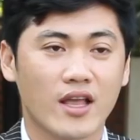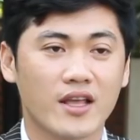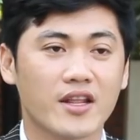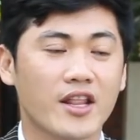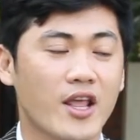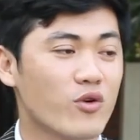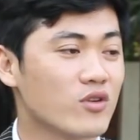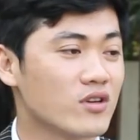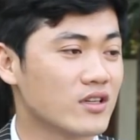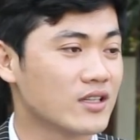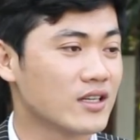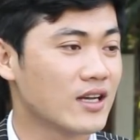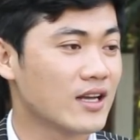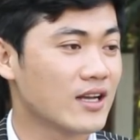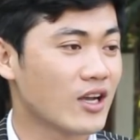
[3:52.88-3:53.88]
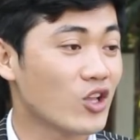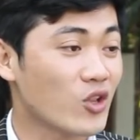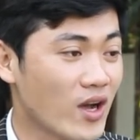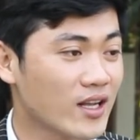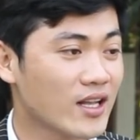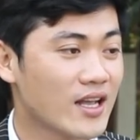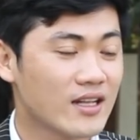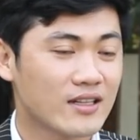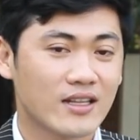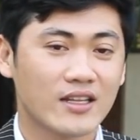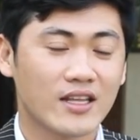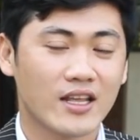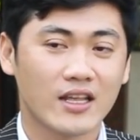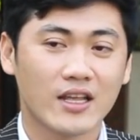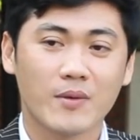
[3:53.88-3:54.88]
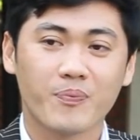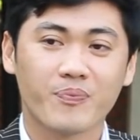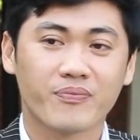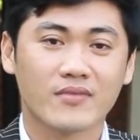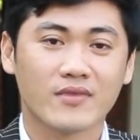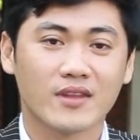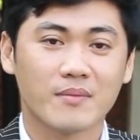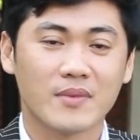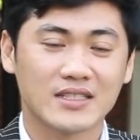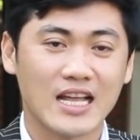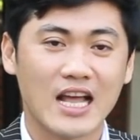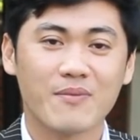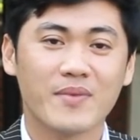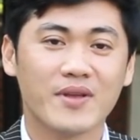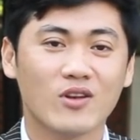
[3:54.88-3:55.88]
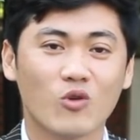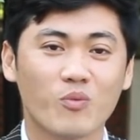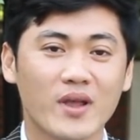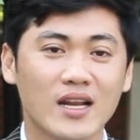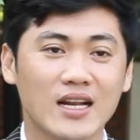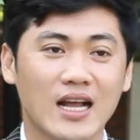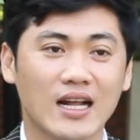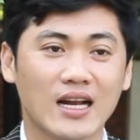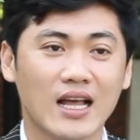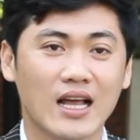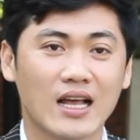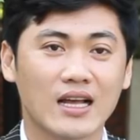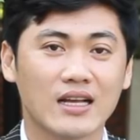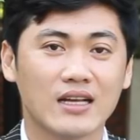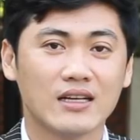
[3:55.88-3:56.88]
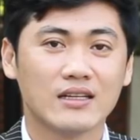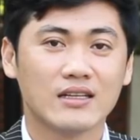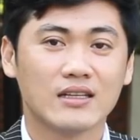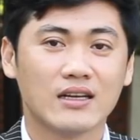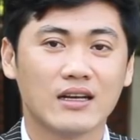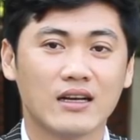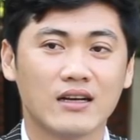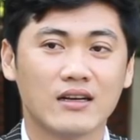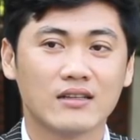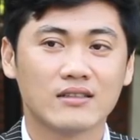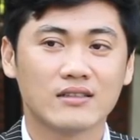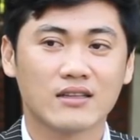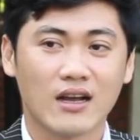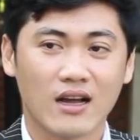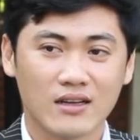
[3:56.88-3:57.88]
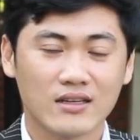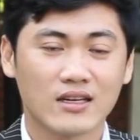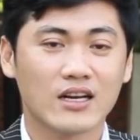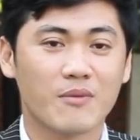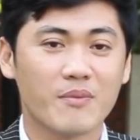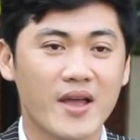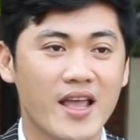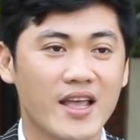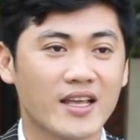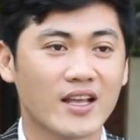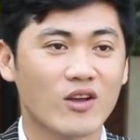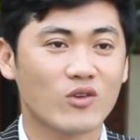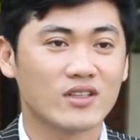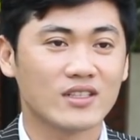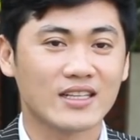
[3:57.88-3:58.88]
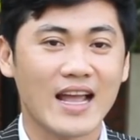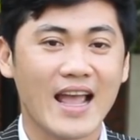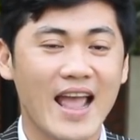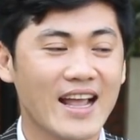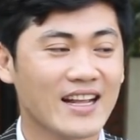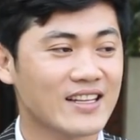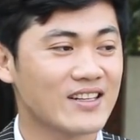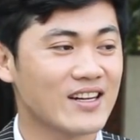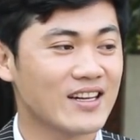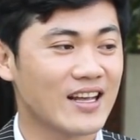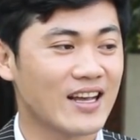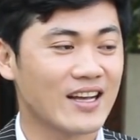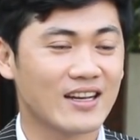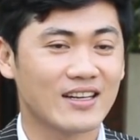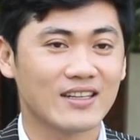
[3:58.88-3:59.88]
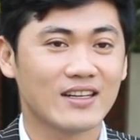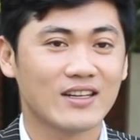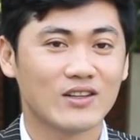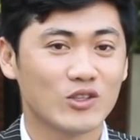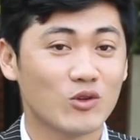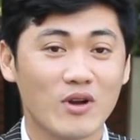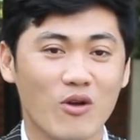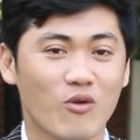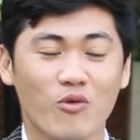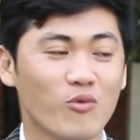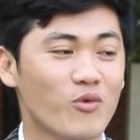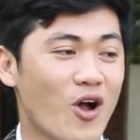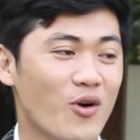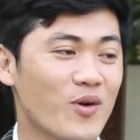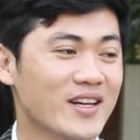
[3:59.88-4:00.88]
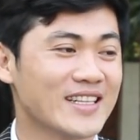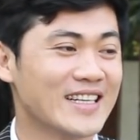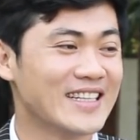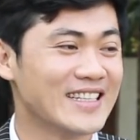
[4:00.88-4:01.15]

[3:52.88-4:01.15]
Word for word: thể đi theo con đường à, nghệ thuật tại vì à, bà xã biết luôn biết rằng là à, khởi rất là mê cái con đường ca hát cho nên là lúc nào cũng ủng hộ hết